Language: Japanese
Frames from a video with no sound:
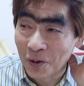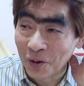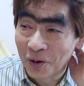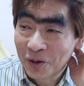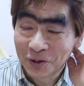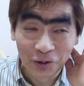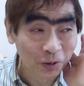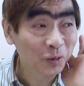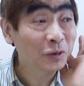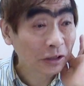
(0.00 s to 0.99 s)
も
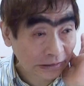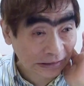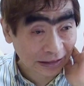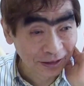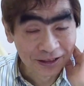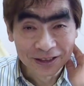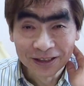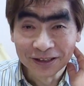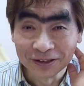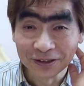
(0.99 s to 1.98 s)
う喜んじゃって「
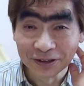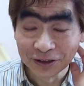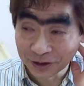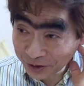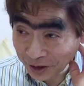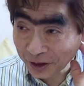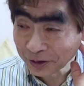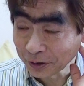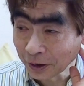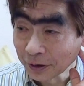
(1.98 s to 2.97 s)
いい
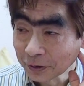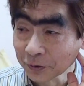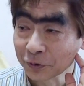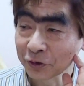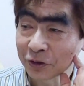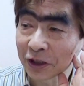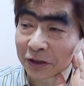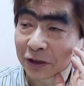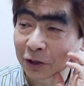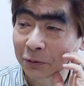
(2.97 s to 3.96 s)
ね」ってで普通に
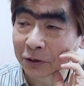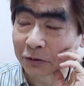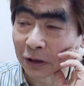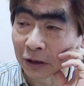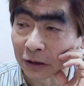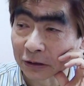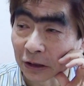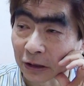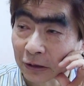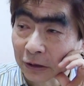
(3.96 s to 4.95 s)
やったんじゃ面白くないから
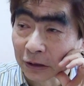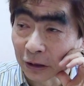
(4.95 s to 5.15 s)
じゃ